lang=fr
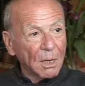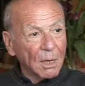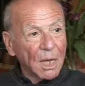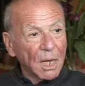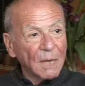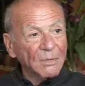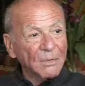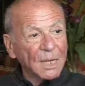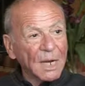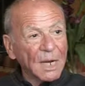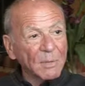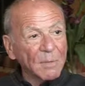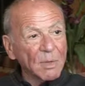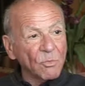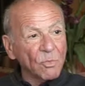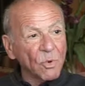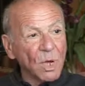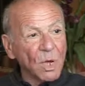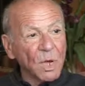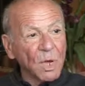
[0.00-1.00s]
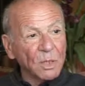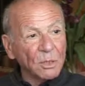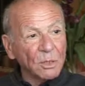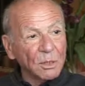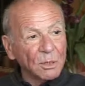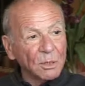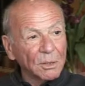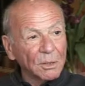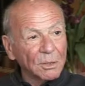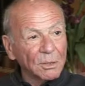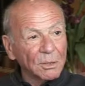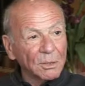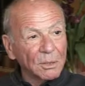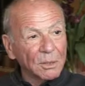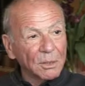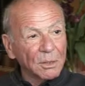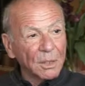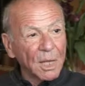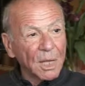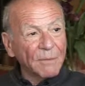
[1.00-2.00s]
avec la mémoire,
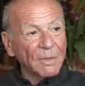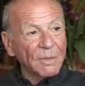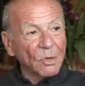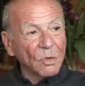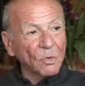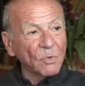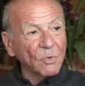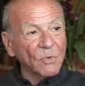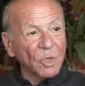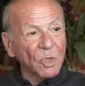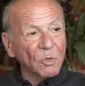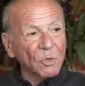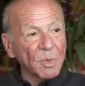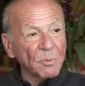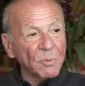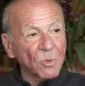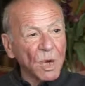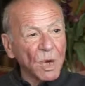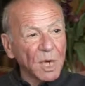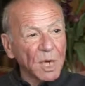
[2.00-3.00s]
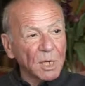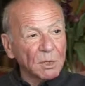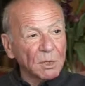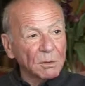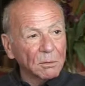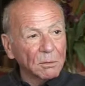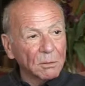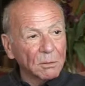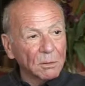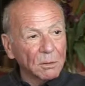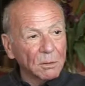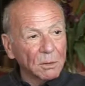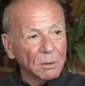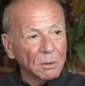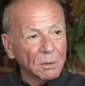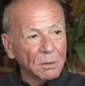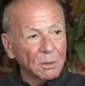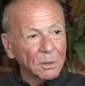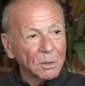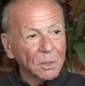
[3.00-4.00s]
avec le devoir de mémoire
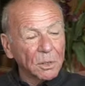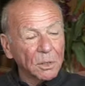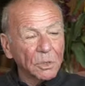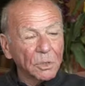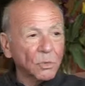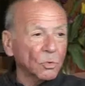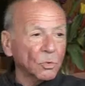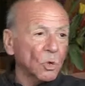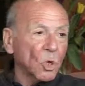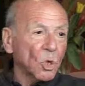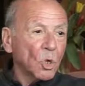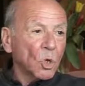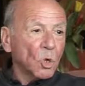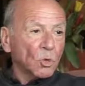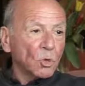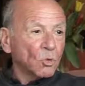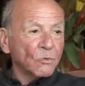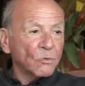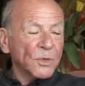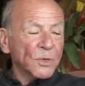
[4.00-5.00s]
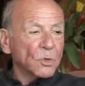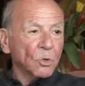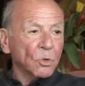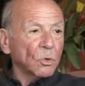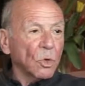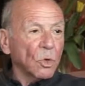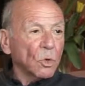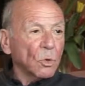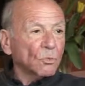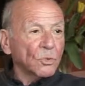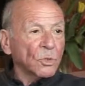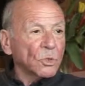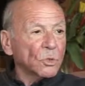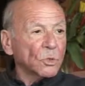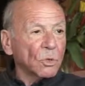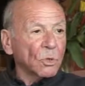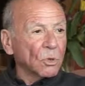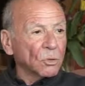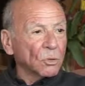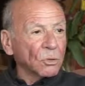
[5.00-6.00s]
de toute façon,
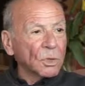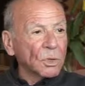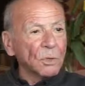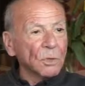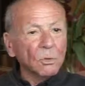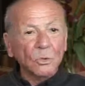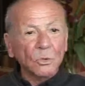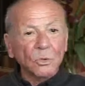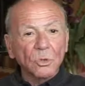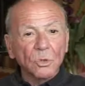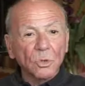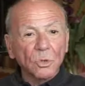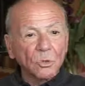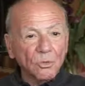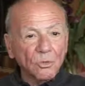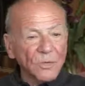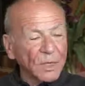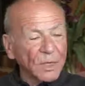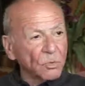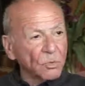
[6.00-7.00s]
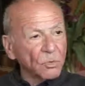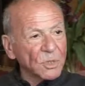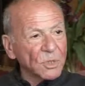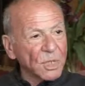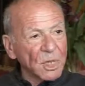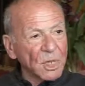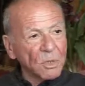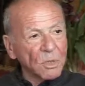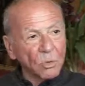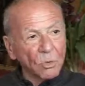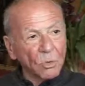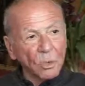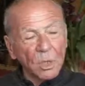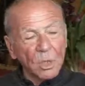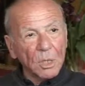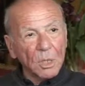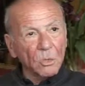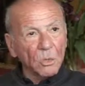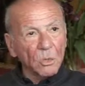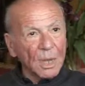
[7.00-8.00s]
puisqu'on on se souvient de tout ça
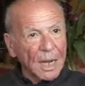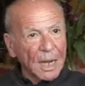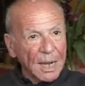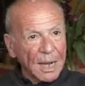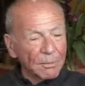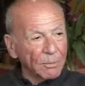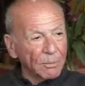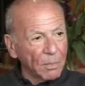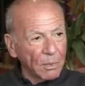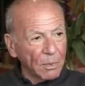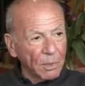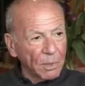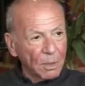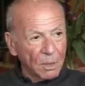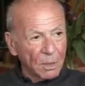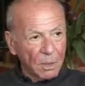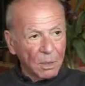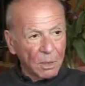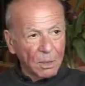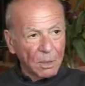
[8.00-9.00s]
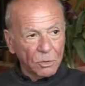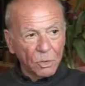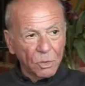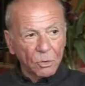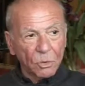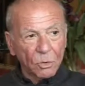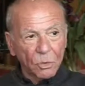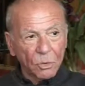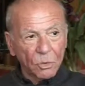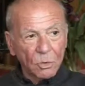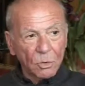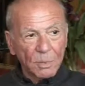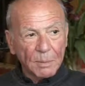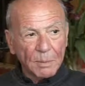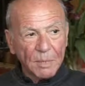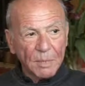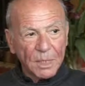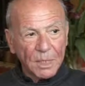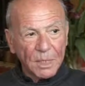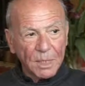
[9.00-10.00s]
et on clame notre
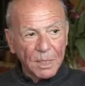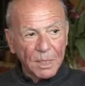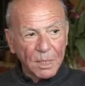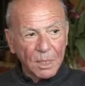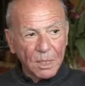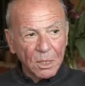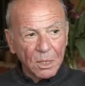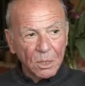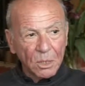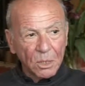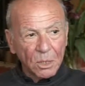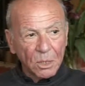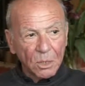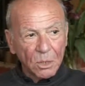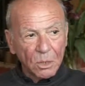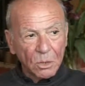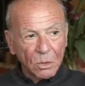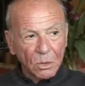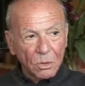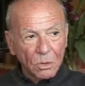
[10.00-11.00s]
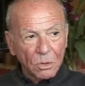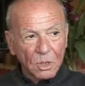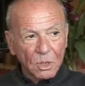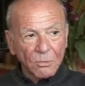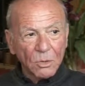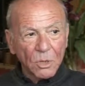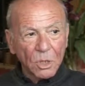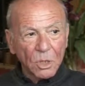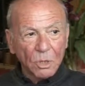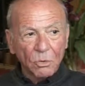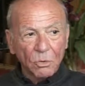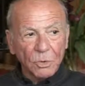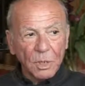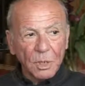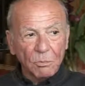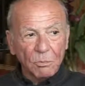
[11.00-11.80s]
culpabilité, ça veut dire qu'on est